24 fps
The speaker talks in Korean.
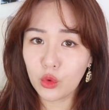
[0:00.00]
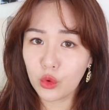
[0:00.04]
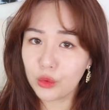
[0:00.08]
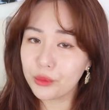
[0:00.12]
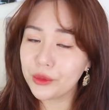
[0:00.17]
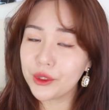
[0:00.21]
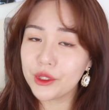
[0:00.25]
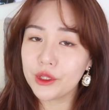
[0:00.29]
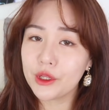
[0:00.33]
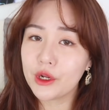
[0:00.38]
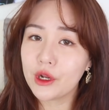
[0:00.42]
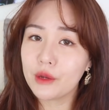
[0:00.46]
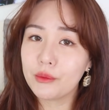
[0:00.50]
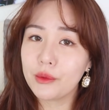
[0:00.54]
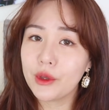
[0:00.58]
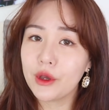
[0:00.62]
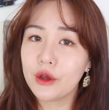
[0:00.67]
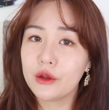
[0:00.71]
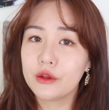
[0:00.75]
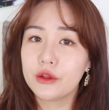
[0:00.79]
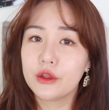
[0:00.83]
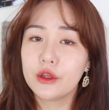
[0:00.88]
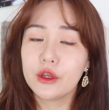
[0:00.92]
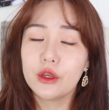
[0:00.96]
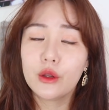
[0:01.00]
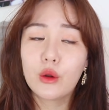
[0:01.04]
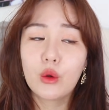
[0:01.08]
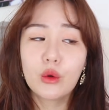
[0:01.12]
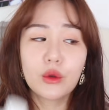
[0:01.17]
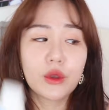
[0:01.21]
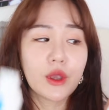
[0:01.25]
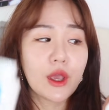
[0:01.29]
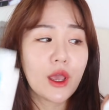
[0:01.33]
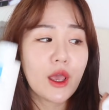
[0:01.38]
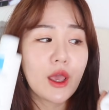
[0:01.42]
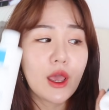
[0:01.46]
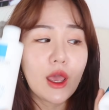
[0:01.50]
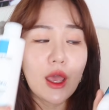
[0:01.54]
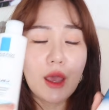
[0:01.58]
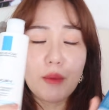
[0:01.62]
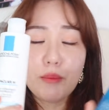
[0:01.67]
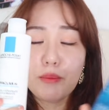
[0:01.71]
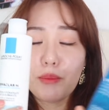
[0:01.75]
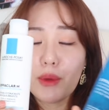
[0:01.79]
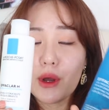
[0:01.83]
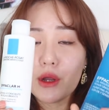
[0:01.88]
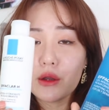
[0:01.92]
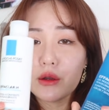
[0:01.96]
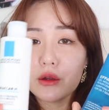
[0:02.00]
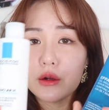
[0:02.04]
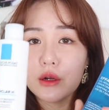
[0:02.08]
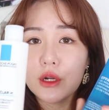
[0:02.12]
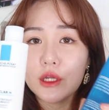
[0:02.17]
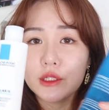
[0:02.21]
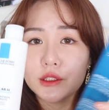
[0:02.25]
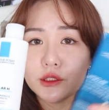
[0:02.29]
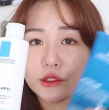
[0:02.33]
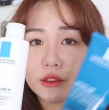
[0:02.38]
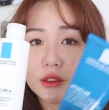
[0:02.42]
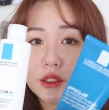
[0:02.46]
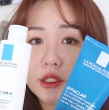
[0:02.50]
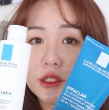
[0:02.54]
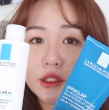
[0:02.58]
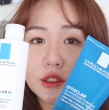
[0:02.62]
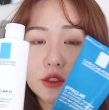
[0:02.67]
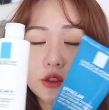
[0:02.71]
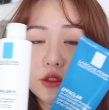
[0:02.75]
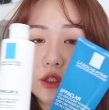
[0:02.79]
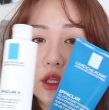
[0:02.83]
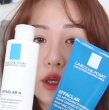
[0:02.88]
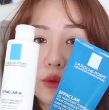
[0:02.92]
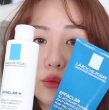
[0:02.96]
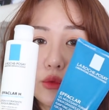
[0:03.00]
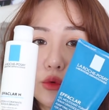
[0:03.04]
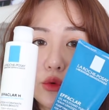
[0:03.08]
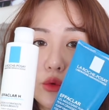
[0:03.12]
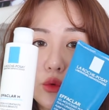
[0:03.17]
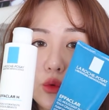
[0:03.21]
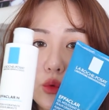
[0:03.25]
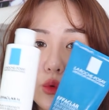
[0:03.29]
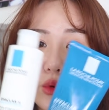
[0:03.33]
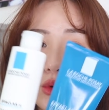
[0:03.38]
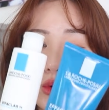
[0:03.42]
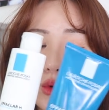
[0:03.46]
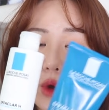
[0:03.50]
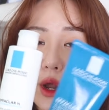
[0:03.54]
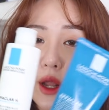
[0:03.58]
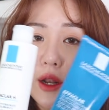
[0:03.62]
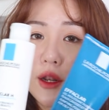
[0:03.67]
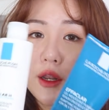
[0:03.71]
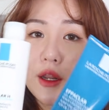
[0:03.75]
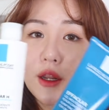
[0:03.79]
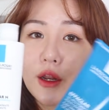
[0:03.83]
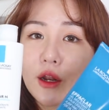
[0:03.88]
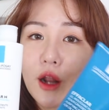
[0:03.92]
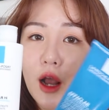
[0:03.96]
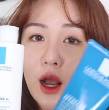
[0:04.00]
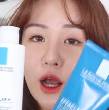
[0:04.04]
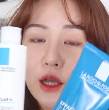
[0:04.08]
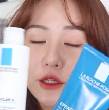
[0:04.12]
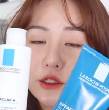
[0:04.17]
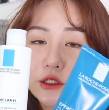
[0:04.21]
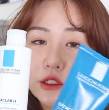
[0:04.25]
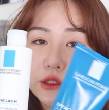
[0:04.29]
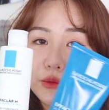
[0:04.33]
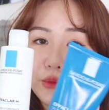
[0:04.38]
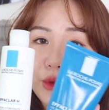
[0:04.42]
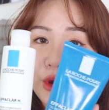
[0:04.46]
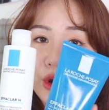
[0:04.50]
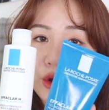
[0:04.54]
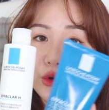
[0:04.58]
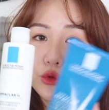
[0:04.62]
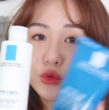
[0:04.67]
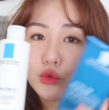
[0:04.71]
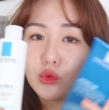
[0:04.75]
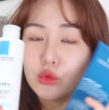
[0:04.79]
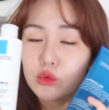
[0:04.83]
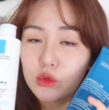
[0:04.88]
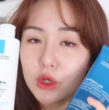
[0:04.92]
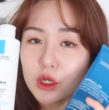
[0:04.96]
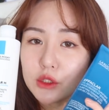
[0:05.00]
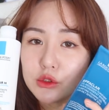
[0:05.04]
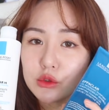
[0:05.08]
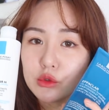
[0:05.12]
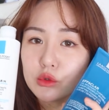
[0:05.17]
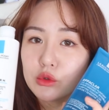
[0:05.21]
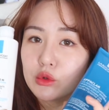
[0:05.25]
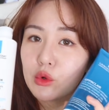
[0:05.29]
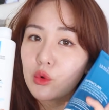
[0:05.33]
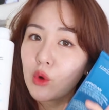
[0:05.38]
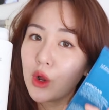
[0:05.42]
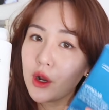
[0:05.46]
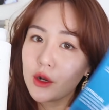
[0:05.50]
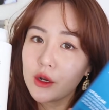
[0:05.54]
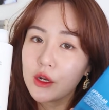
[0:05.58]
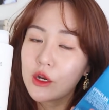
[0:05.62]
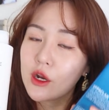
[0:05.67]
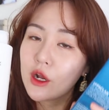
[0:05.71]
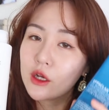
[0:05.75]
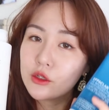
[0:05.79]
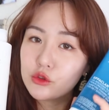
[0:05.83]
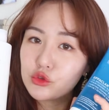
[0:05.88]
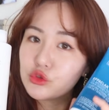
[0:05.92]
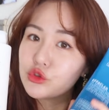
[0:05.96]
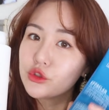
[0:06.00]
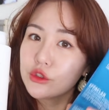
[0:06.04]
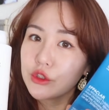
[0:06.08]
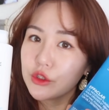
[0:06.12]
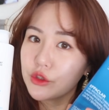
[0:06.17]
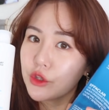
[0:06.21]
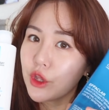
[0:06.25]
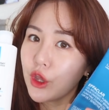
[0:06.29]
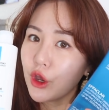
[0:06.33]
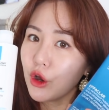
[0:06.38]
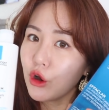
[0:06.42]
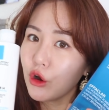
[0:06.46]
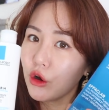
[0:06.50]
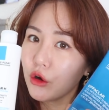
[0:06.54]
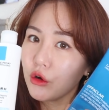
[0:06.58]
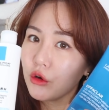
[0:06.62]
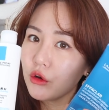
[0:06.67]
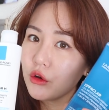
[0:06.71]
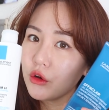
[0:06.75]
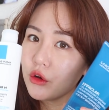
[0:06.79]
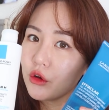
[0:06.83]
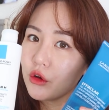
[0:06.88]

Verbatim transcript: 고민이라면 이렇게 에파클라 쓰리 스텝으로 관리를 하시면 효과적으로 관리를 할 수 있는데요.